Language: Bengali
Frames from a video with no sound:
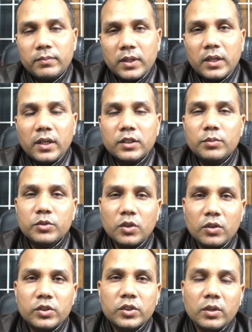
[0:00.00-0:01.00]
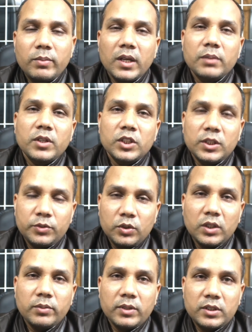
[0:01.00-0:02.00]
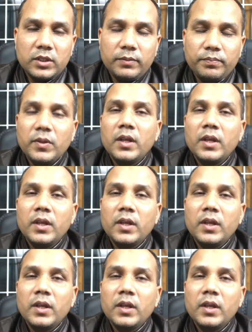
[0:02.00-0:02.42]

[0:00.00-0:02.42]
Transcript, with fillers: মানে একদম সহজ সহজ ভালো মানুষের চলতে পারছি